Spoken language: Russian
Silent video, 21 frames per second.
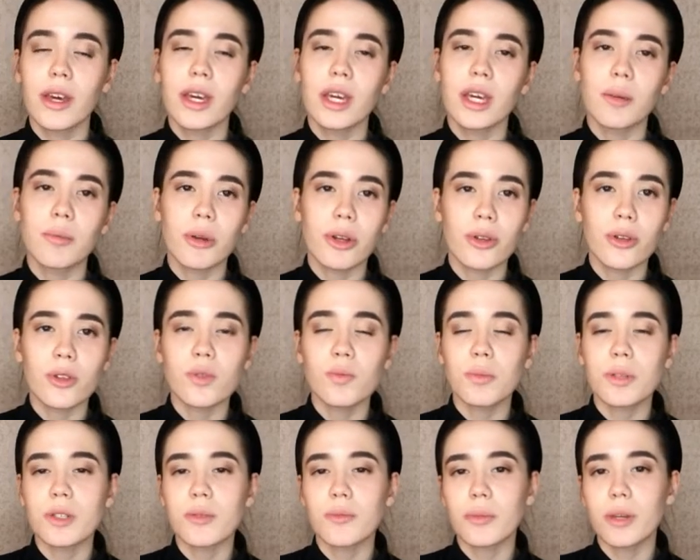и принес в
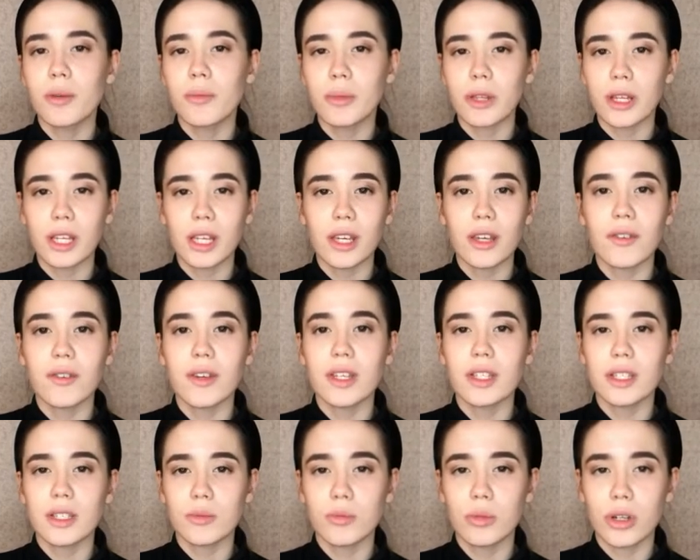письме плохие
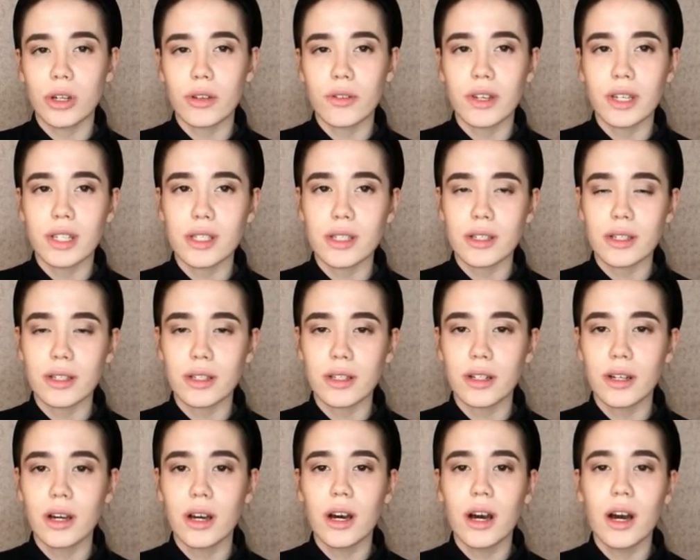вести буревестник
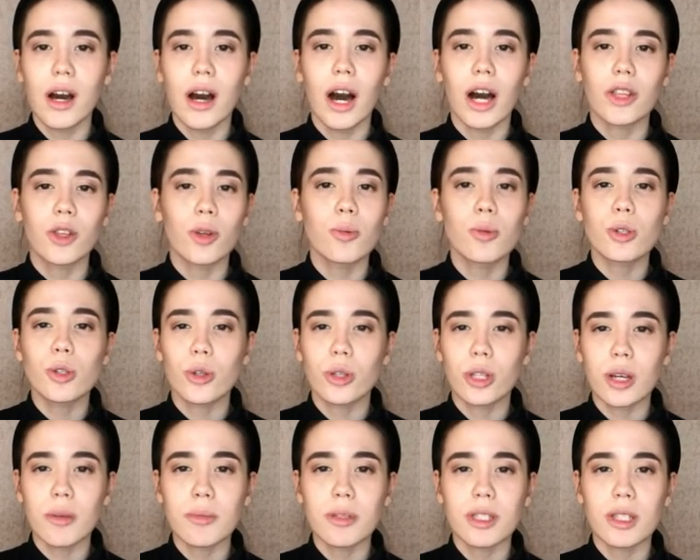о том, что
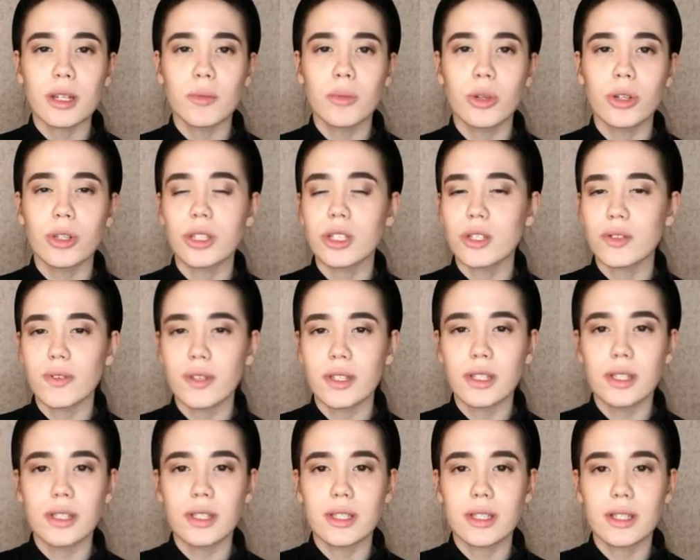нам с тобой не
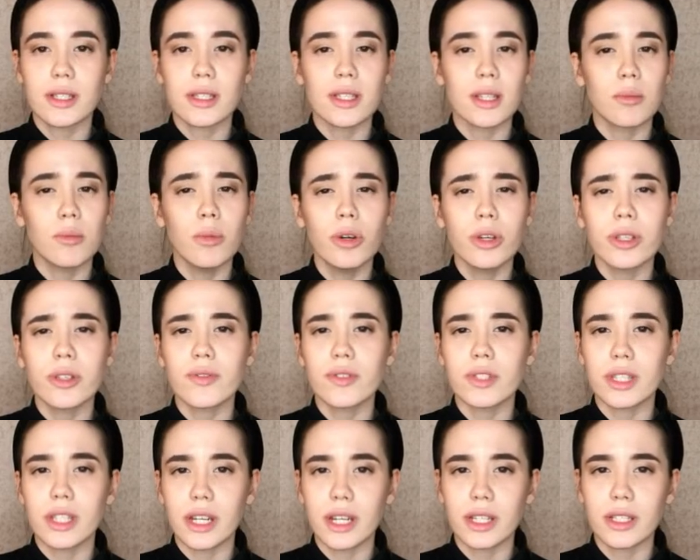свидеться, с тобой не
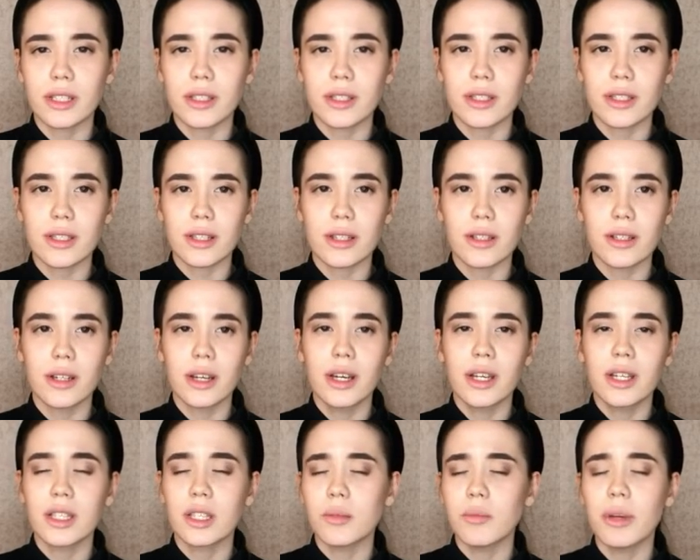встретиться,
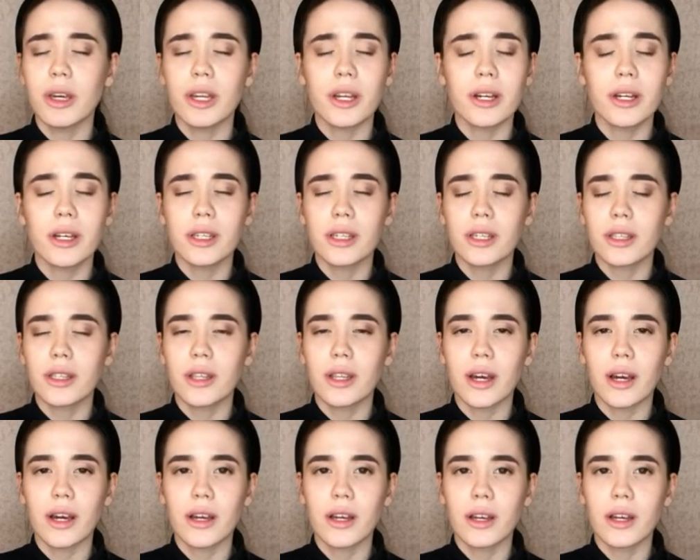ни берега, ни
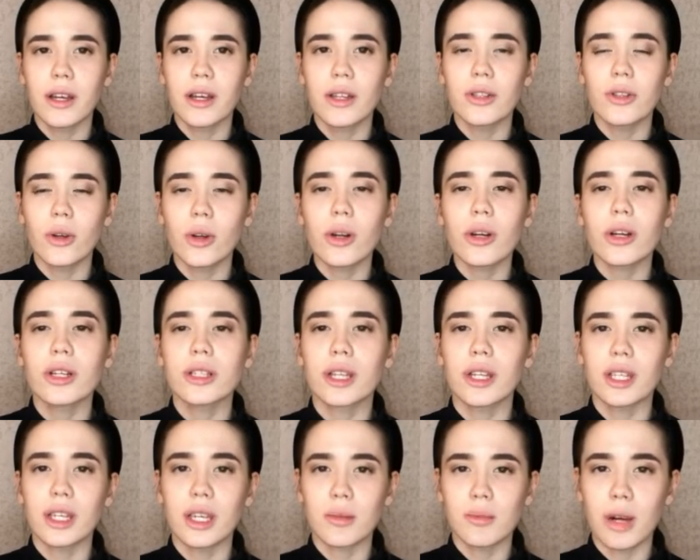дна, только на
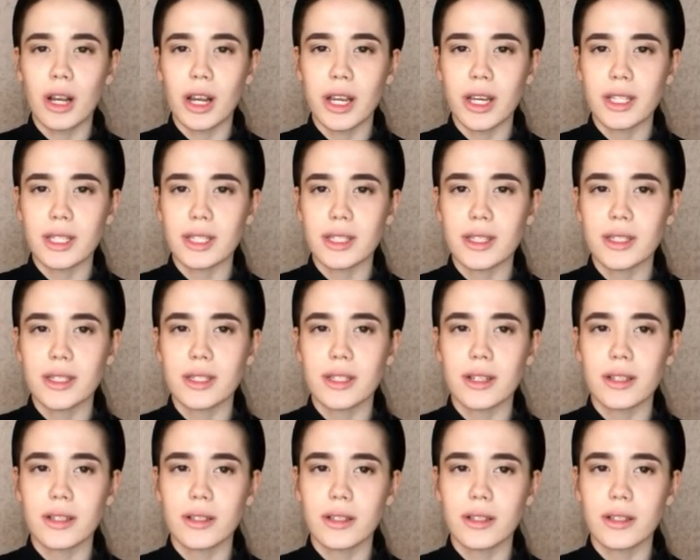небо лестница.